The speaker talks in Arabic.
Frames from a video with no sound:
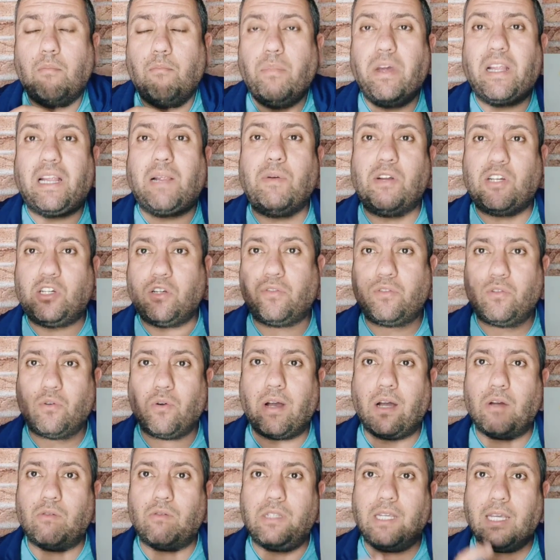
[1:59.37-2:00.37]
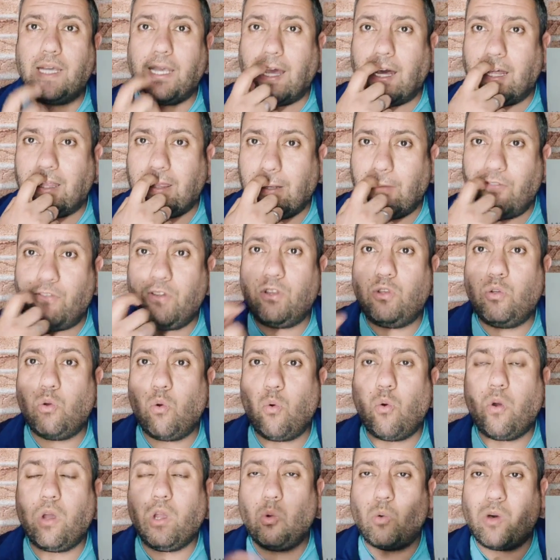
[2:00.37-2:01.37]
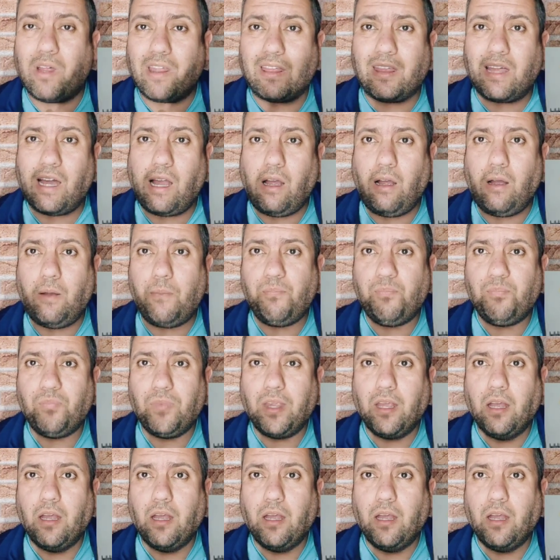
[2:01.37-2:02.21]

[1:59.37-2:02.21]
مثل ما شفتوا خوتي هذا الفيديو يوضح